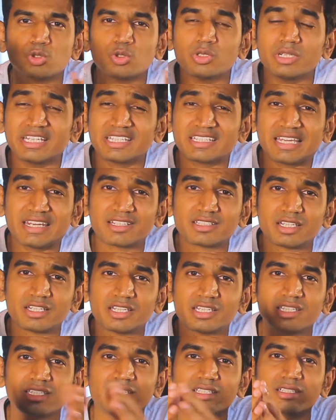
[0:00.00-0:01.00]
जो एक कैरेक्टर
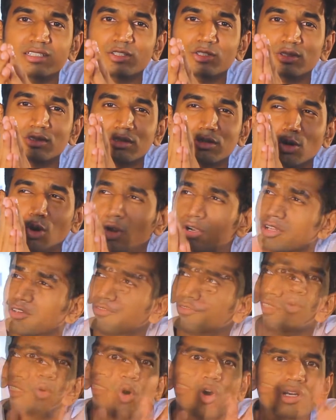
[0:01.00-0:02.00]
है गॉड
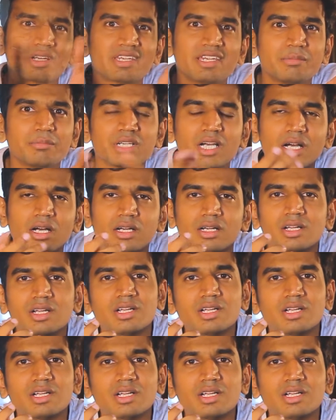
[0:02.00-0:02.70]
ऑफ वॉर गेम का